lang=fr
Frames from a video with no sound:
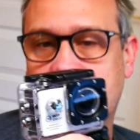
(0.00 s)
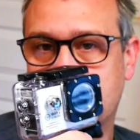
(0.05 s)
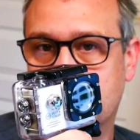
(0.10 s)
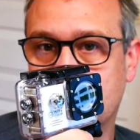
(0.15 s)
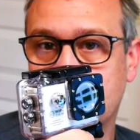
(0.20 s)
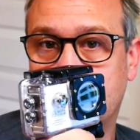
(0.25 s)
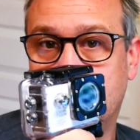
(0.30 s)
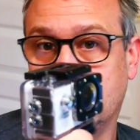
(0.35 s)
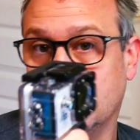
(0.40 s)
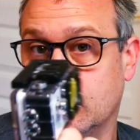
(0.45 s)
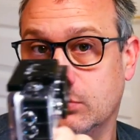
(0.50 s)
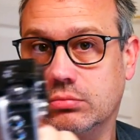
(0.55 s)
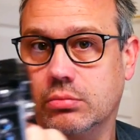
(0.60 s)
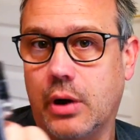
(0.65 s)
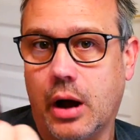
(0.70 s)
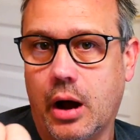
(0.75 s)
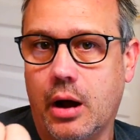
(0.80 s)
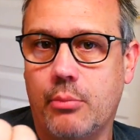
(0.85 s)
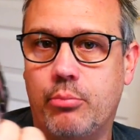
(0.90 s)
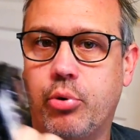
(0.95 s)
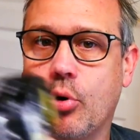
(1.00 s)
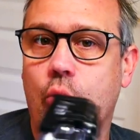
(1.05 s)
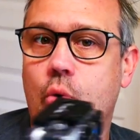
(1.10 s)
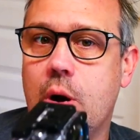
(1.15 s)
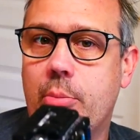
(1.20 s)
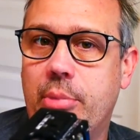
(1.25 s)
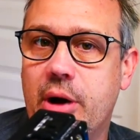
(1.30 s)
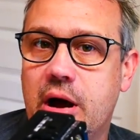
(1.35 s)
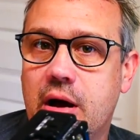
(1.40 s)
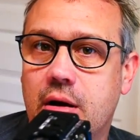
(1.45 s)
donc, euh, bah,
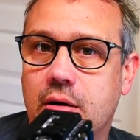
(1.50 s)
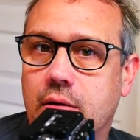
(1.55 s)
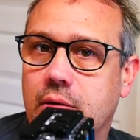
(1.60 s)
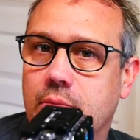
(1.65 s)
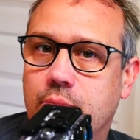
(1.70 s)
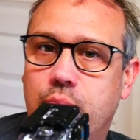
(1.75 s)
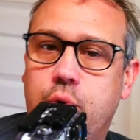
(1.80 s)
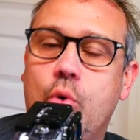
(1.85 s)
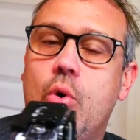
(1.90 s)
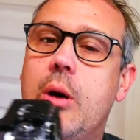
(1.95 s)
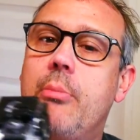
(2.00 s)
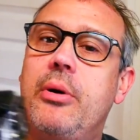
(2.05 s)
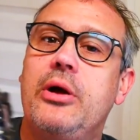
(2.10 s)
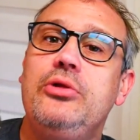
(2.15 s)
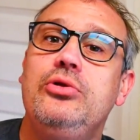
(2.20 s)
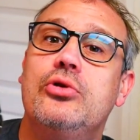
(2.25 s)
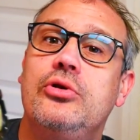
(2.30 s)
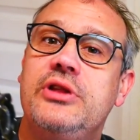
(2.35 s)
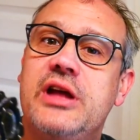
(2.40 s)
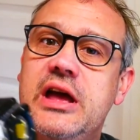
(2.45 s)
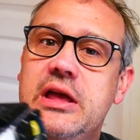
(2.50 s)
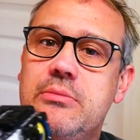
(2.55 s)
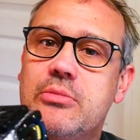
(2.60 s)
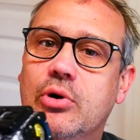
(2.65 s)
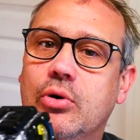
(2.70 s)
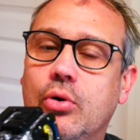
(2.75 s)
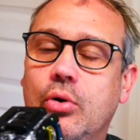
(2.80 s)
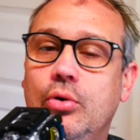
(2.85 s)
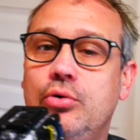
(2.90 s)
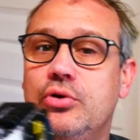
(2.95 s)
pourquoi pas Pourquoi pas une no-name
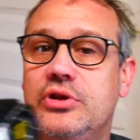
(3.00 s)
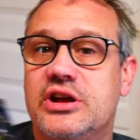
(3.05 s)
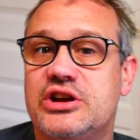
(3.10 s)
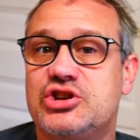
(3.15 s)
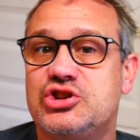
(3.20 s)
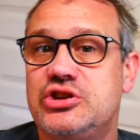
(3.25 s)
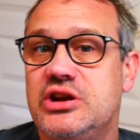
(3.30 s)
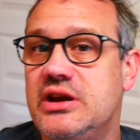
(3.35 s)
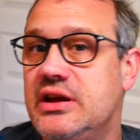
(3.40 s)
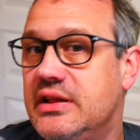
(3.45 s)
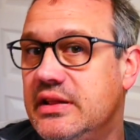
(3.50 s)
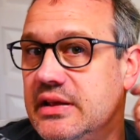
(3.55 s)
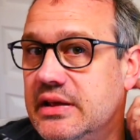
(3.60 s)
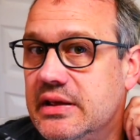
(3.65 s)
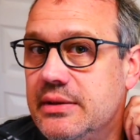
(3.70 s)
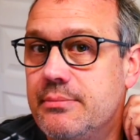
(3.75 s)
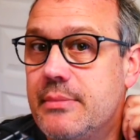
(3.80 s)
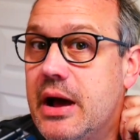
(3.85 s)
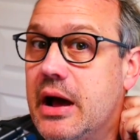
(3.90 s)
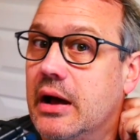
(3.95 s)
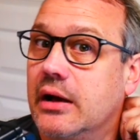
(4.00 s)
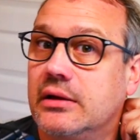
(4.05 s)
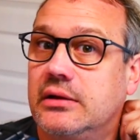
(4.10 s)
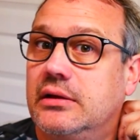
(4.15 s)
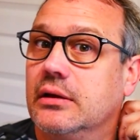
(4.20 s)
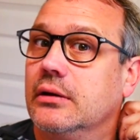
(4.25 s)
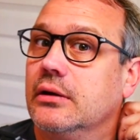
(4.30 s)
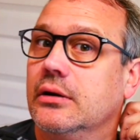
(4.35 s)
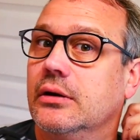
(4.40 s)
Au lieu d'acheter des marques